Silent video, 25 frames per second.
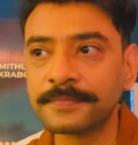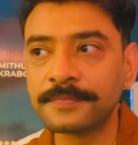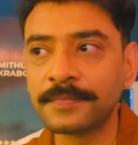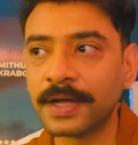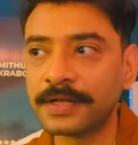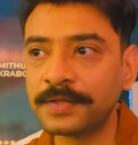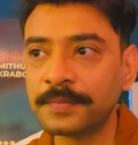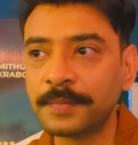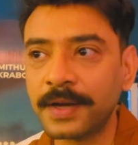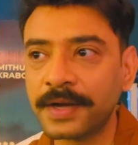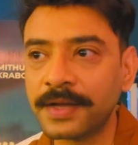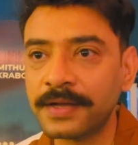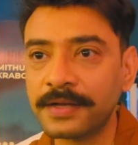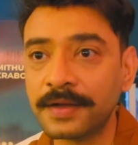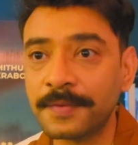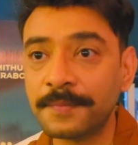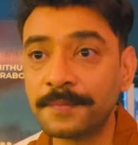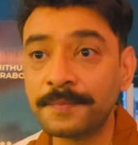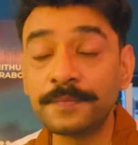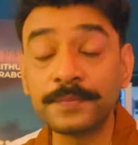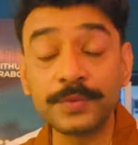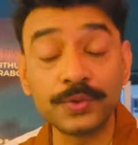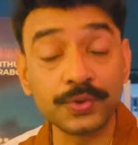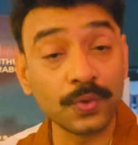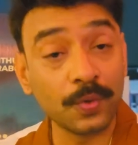বাদ বাকিটা
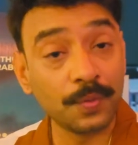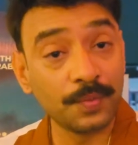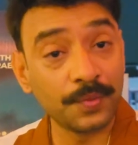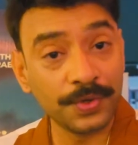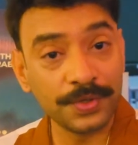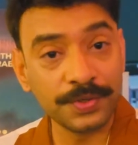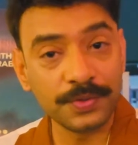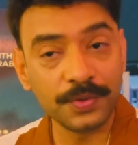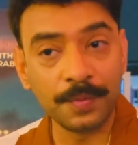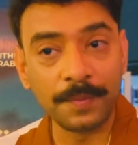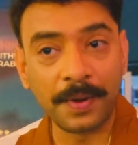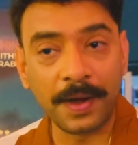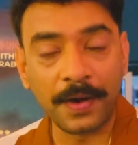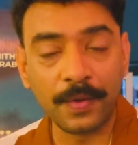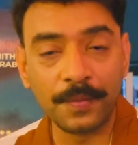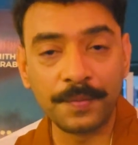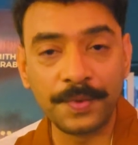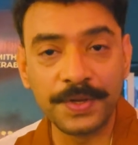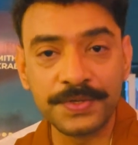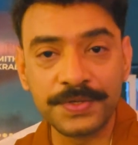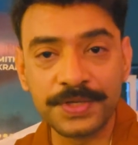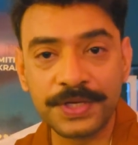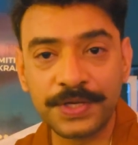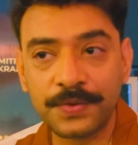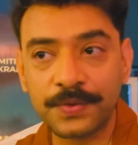সৌমৃত খুব ভালো
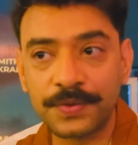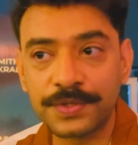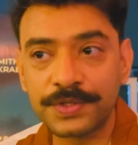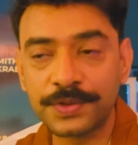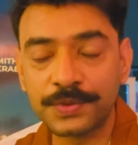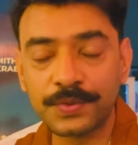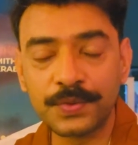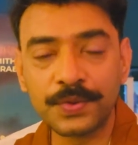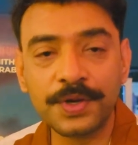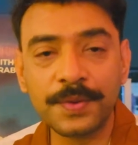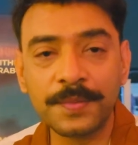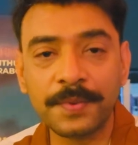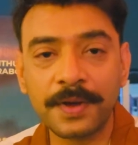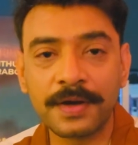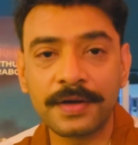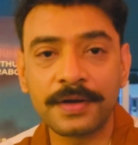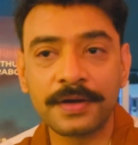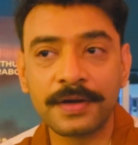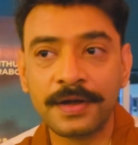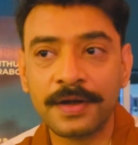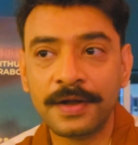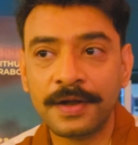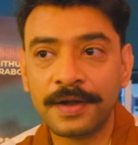মিউজিক করেছে দুর্নিবার